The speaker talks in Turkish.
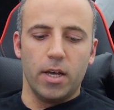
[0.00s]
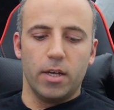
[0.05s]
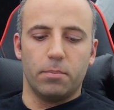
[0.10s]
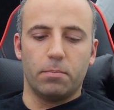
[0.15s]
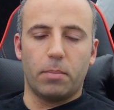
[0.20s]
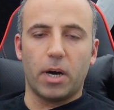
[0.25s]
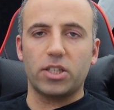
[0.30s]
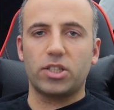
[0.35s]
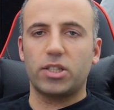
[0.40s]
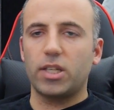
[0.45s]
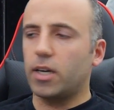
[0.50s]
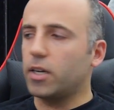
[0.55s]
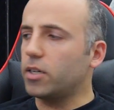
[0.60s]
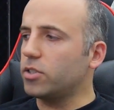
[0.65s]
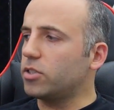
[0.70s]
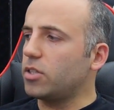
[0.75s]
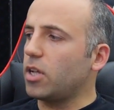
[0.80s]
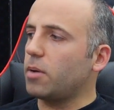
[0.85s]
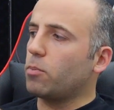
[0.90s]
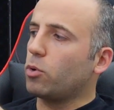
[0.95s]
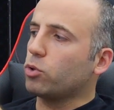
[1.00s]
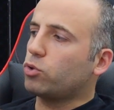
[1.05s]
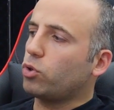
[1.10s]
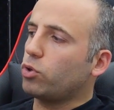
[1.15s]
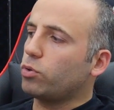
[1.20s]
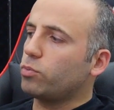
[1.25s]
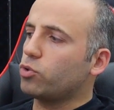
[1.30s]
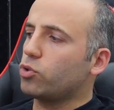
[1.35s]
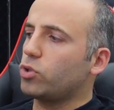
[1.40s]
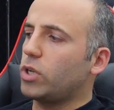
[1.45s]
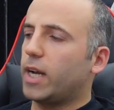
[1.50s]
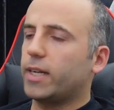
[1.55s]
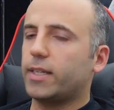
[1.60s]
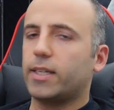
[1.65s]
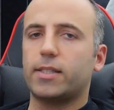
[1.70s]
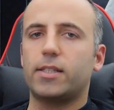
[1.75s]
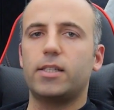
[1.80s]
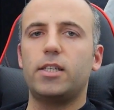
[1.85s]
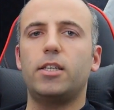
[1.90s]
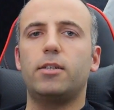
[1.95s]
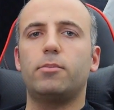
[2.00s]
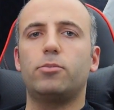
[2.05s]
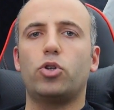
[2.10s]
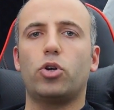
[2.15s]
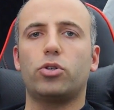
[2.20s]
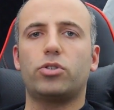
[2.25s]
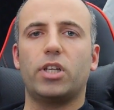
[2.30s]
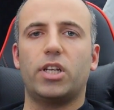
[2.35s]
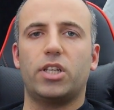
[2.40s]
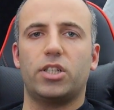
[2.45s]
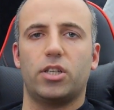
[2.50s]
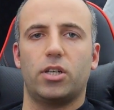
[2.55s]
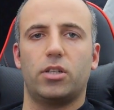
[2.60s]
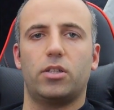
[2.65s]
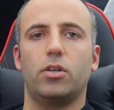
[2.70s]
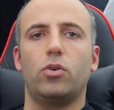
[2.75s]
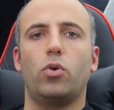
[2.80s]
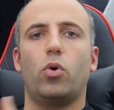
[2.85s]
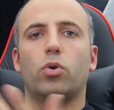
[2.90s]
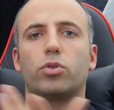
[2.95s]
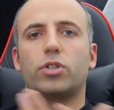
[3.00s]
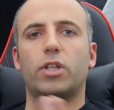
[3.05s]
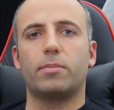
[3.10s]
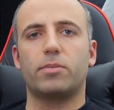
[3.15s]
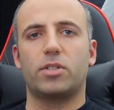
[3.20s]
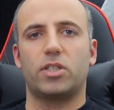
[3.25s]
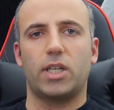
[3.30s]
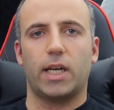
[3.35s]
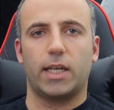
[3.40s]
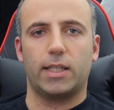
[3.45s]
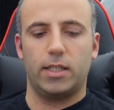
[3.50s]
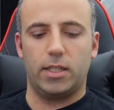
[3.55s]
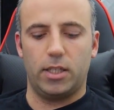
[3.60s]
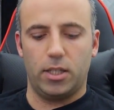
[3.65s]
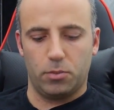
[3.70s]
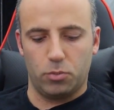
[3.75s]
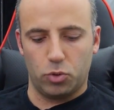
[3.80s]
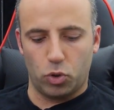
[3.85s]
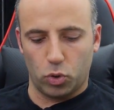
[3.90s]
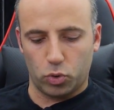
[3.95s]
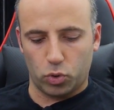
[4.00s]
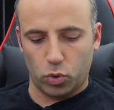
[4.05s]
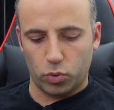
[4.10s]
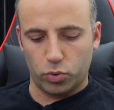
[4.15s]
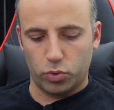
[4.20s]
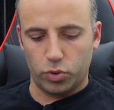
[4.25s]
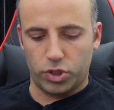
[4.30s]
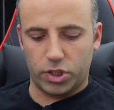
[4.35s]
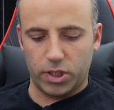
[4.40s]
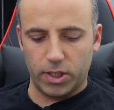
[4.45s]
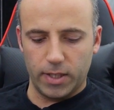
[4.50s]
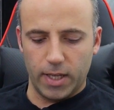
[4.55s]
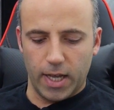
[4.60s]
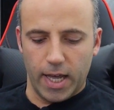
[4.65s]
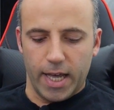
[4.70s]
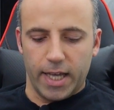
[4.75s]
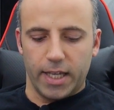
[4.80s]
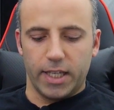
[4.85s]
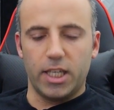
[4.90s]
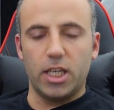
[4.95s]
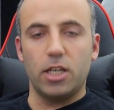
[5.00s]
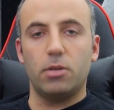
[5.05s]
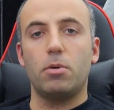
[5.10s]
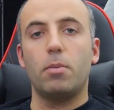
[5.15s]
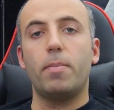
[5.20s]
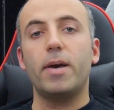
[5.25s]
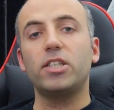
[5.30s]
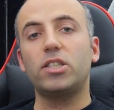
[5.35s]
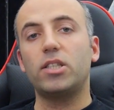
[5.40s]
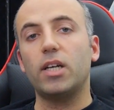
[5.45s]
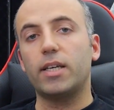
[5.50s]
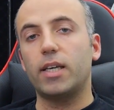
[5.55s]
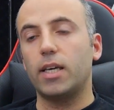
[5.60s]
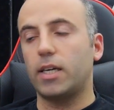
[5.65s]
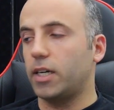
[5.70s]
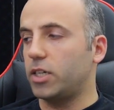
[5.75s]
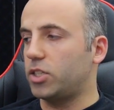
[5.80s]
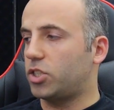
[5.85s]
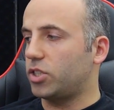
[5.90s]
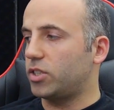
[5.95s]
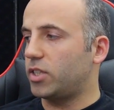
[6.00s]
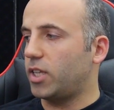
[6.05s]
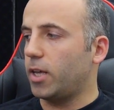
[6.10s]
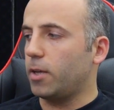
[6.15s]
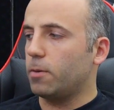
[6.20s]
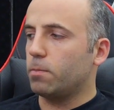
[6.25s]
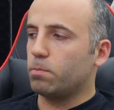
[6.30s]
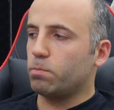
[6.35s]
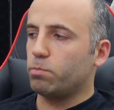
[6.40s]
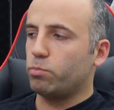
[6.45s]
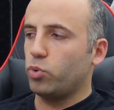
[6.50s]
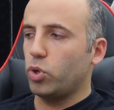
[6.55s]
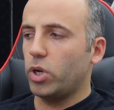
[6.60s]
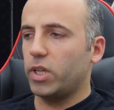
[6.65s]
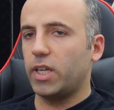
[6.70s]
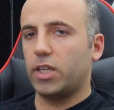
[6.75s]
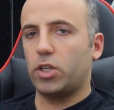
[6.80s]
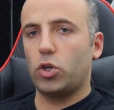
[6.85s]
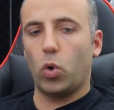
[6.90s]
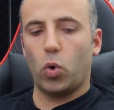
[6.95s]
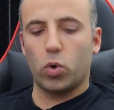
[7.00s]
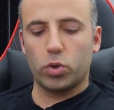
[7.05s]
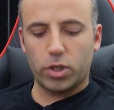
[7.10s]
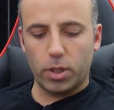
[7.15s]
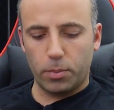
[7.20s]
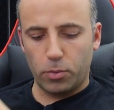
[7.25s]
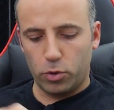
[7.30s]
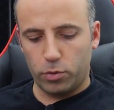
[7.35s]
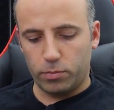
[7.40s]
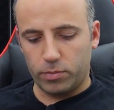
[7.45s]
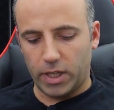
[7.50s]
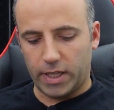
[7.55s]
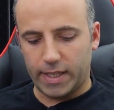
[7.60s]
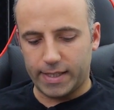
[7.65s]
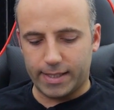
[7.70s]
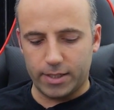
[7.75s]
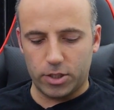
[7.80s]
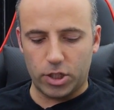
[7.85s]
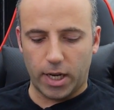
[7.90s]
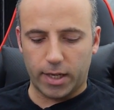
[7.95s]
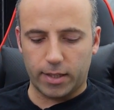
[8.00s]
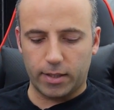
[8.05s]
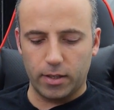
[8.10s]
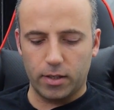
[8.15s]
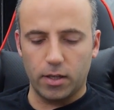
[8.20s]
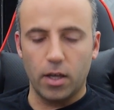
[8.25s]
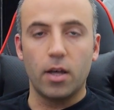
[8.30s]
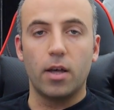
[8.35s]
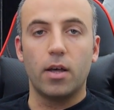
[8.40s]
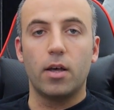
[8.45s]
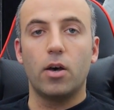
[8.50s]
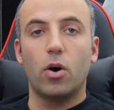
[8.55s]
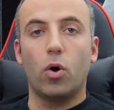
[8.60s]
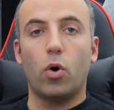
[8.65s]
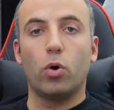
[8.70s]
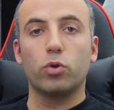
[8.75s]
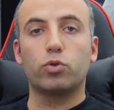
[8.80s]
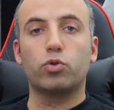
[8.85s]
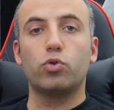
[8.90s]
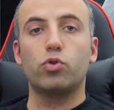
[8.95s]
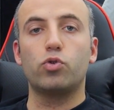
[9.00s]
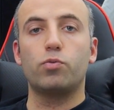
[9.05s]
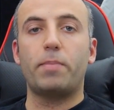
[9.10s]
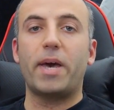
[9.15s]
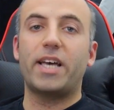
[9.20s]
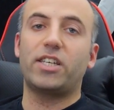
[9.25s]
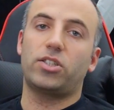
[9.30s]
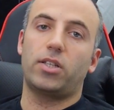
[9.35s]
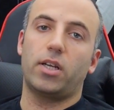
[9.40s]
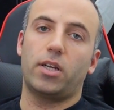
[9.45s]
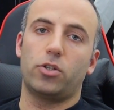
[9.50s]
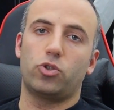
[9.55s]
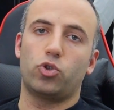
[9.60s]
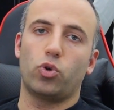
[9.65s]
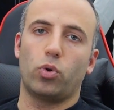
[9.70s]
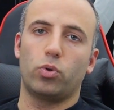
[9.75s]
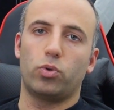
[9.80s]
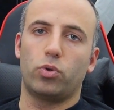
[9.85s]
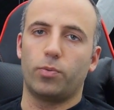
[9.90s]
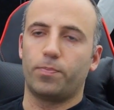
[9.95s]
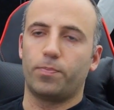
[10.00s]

Başlangıcda motorumuzun arkası 24 dereceydi. Ortam sıcaklığı 24 olduğu için. 25 dakika içinde buradaki orta bölümdeki sıcaklık 35 derece oldu.